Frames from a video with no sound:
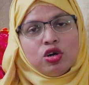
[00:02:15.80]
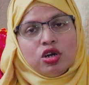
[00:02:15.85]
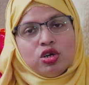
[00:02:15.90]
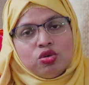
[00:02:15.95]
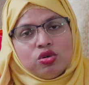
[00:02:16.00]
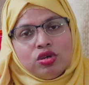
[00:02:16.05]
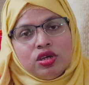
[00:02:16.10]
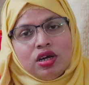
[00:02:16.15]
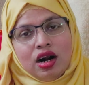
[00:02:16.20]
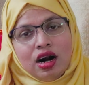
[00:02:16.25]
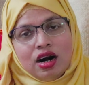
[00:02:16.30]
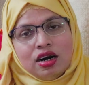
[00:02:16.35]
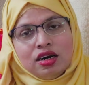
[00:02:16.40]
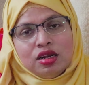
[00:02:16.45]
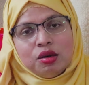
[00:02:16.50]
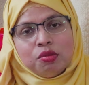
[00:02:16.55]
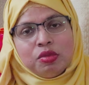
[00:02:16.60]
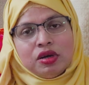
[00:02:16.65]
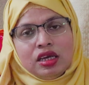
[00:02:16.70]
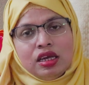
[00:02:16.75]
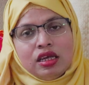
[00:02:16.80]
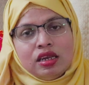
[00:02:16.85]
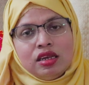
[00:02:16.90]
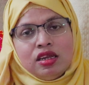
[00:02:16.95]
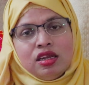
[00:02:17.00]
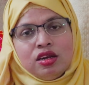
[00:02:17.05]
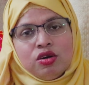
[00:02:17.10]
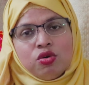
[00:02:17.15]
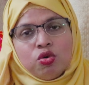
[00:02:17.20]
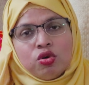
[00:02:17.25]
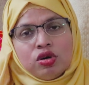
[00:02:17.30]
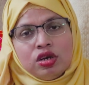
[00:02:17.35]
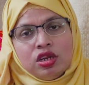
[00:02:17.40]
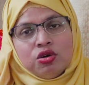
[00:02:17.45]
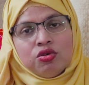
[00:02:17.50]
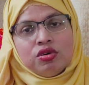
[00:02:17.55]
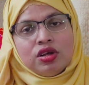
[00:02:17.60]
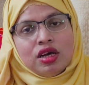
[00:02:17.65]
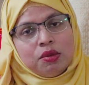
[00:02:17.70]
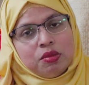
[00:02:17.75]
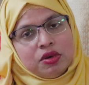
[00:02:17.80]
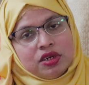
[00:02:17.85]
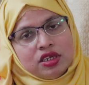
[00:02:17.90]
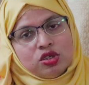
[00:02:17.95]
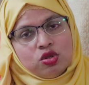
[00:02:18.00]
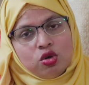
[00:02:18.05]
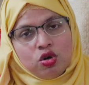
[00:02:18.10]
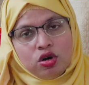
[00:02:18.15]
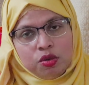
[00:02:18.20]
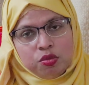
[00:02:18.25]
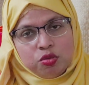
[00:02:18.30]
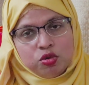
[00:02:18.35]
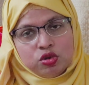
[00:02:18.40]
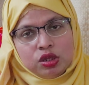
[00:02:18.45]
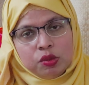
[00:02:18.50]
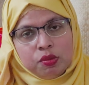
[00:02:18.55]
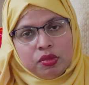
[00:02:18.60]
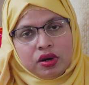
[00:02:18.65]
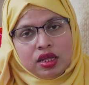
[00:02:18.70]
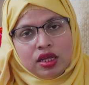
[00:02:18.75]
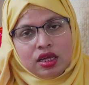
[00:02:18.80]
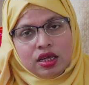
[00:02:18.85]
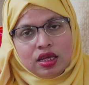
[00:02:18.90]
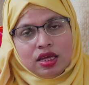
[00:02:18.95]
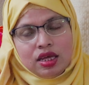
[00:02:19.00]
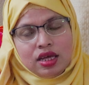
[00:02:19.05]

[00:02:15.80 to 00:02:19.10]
সরাসরি হার্টের বা কিডনির রোগ নিয়েও ডায়াবেটিস ধরা পড়তে পারে